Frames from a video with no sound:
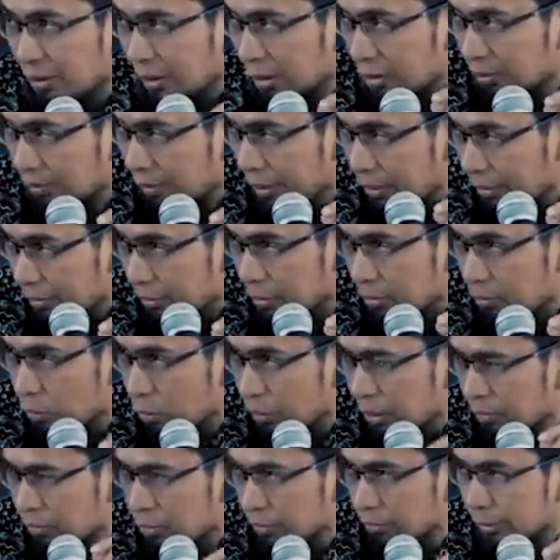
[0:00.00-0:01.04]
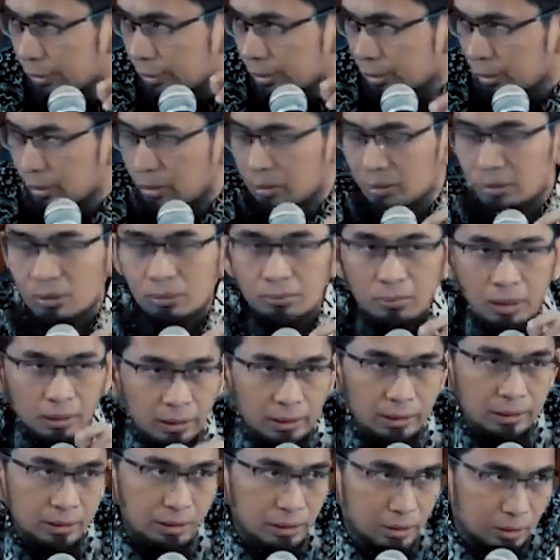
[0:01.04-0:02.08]
orang baik di muka bumi ini,
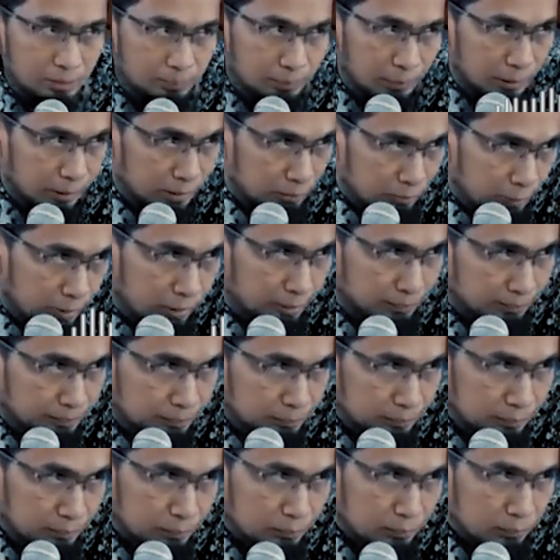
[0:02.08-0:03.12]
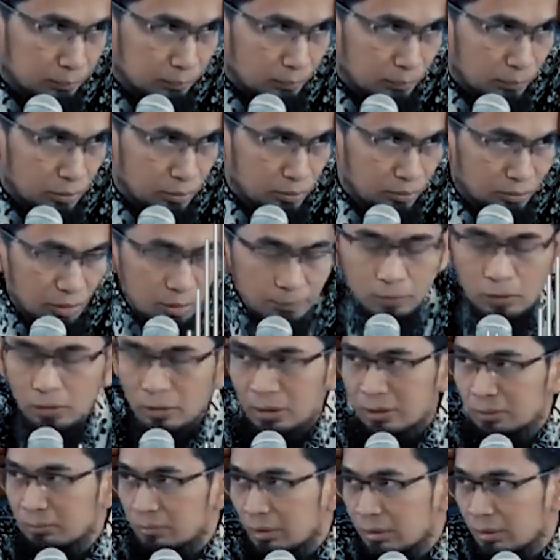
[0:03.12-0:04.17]
maka ini yang paling baik. Siapa
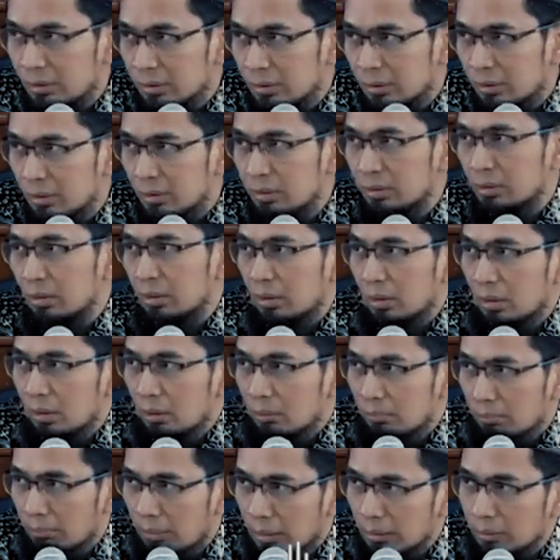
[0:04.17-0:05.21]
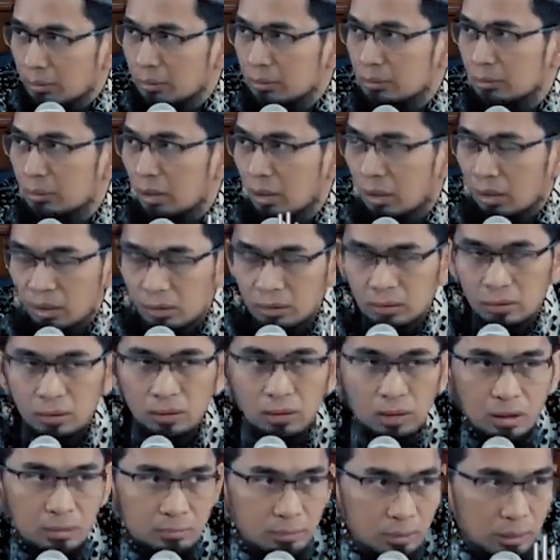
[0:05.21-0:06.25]
orang baik ini? Man
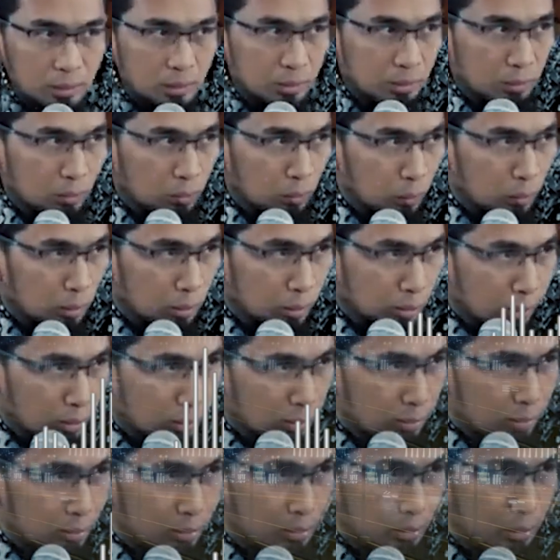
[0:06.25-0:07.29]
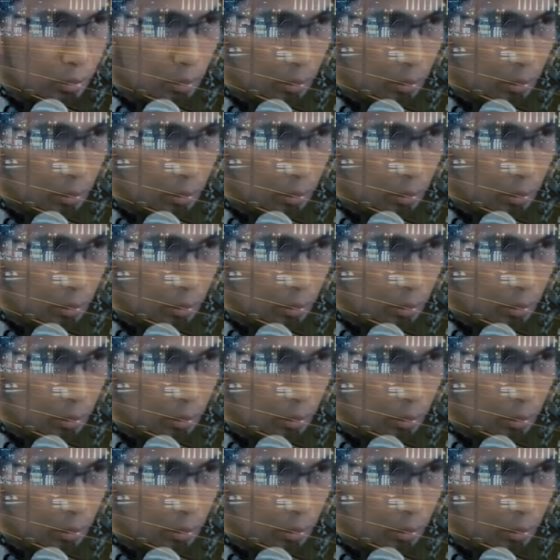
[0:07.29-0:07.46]
ta'allamal Qur'ana